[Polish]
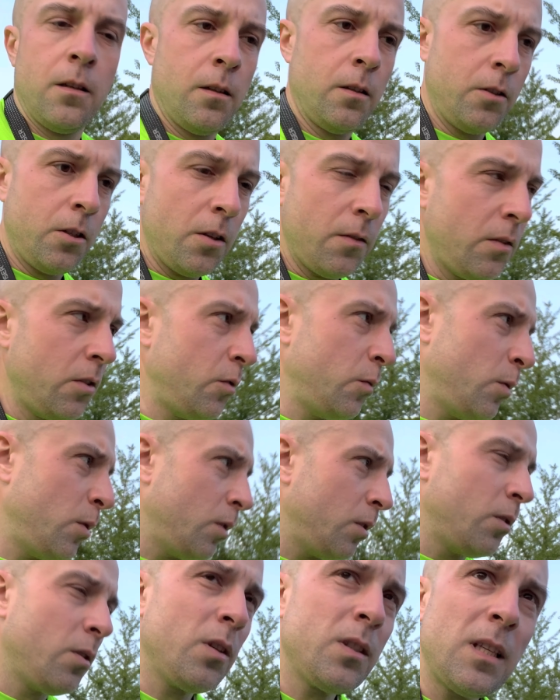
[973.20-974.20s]
9
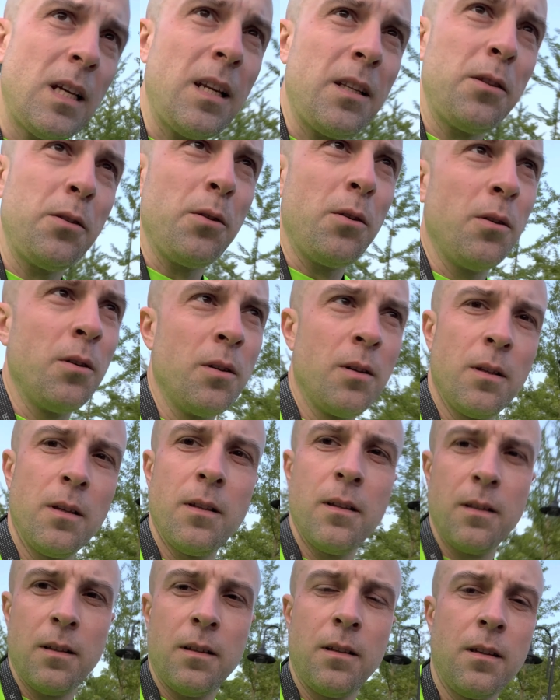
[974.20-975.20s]
minut do startu.
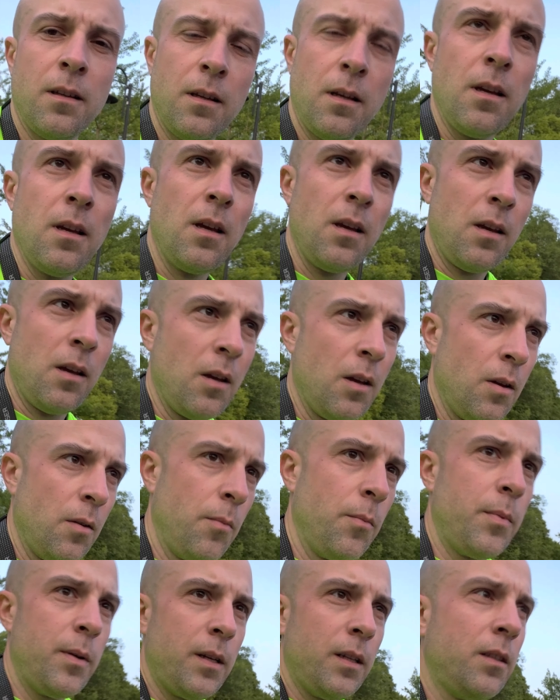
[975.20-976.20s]

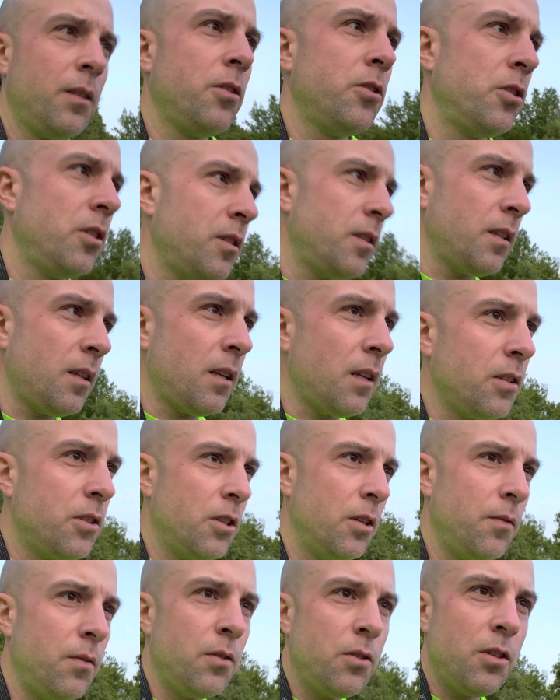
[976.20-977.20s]
Praktycznie zaraz
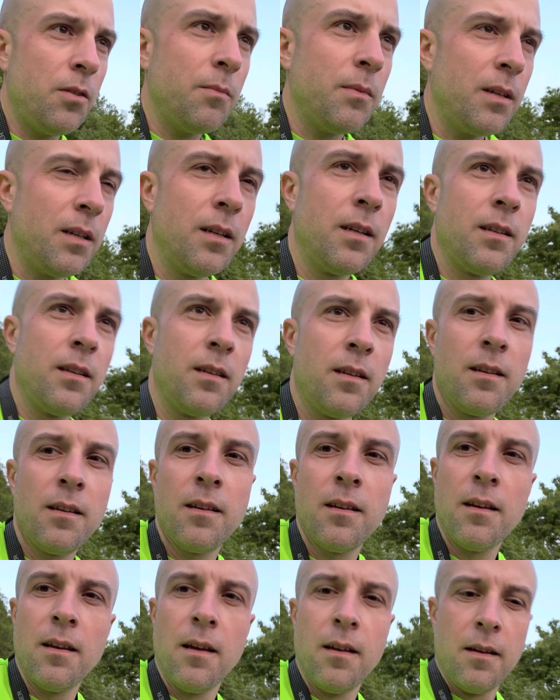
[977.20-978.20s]
się widzimy
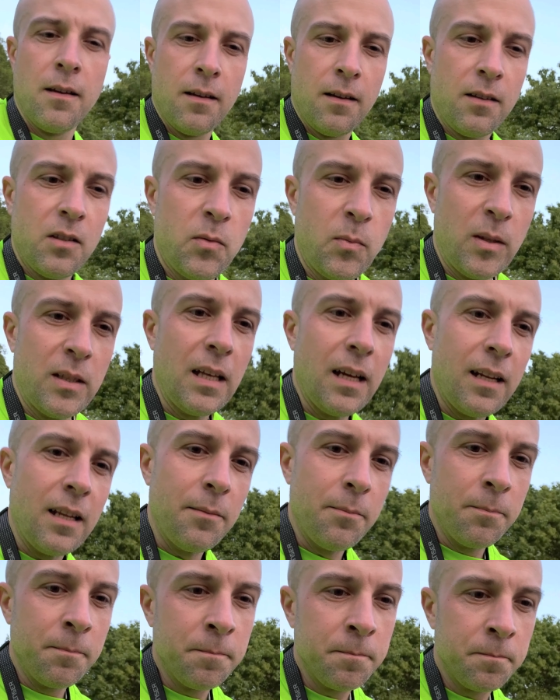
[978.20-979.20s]
z
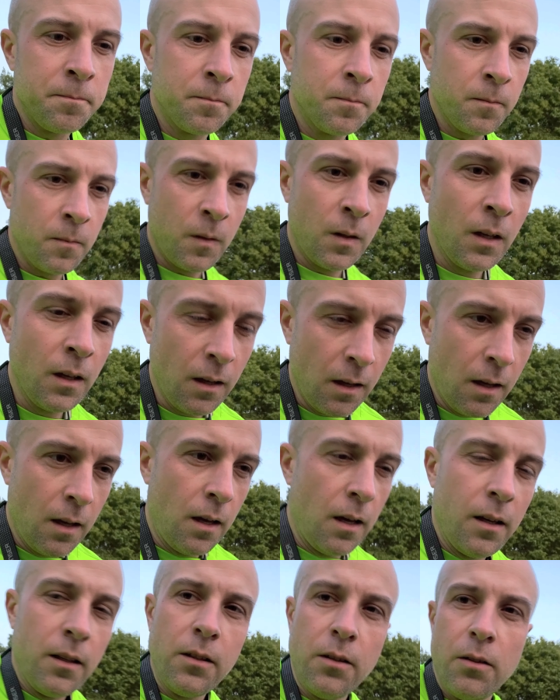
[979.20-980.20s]
medalem,
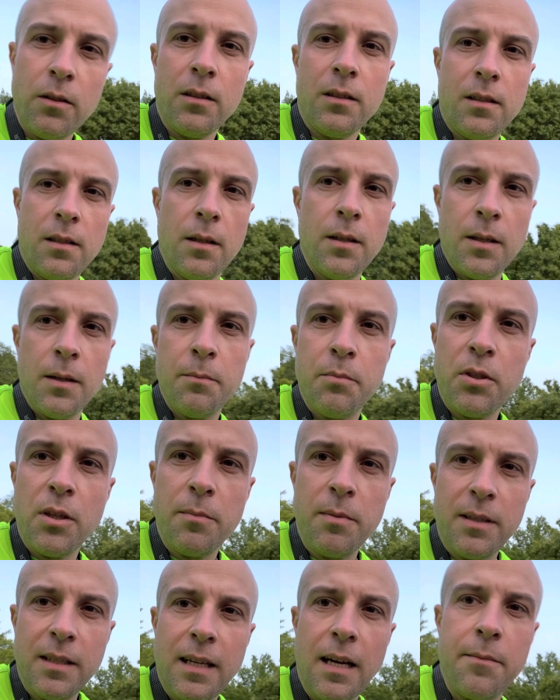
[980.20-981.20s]
no i z
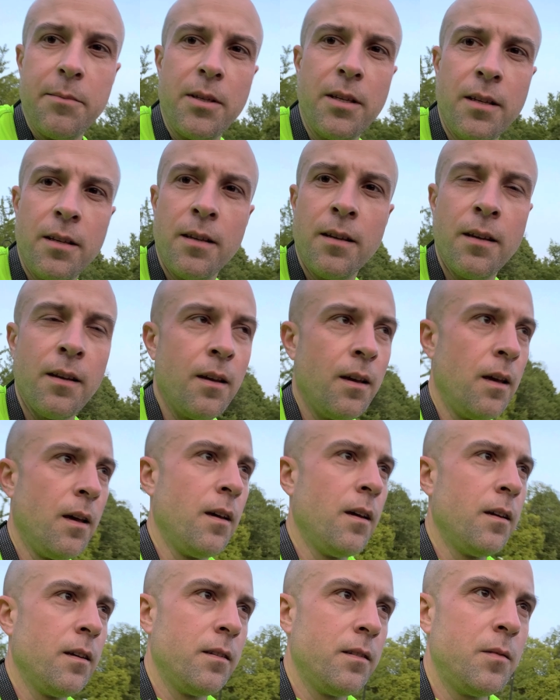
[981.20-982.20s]
przebitkami
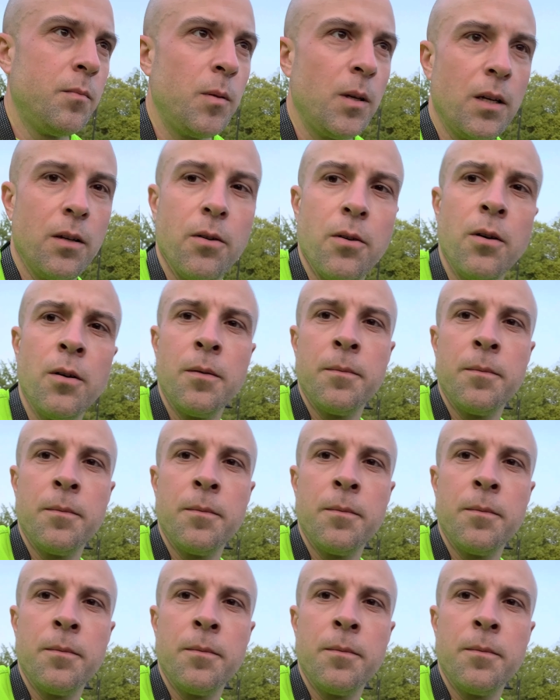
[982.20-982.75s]
z biegu.